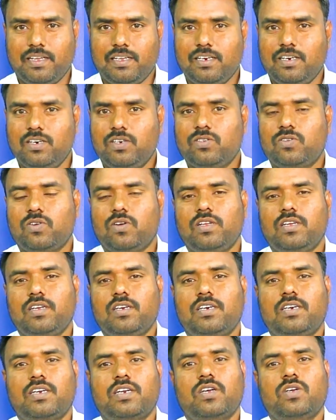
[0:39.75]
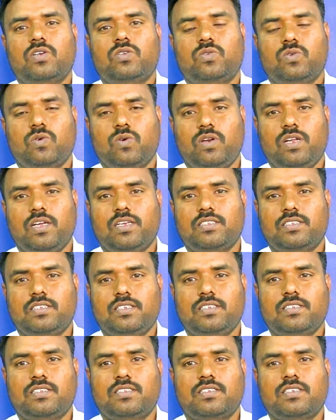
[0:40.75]
என்று சொல்லுகின்ற
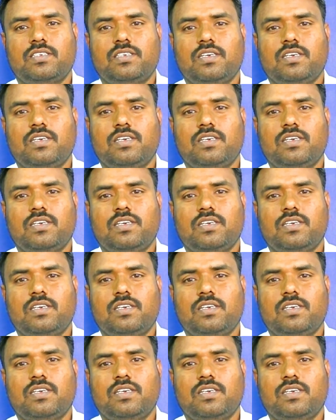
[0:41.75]
சோரியாசிஸ்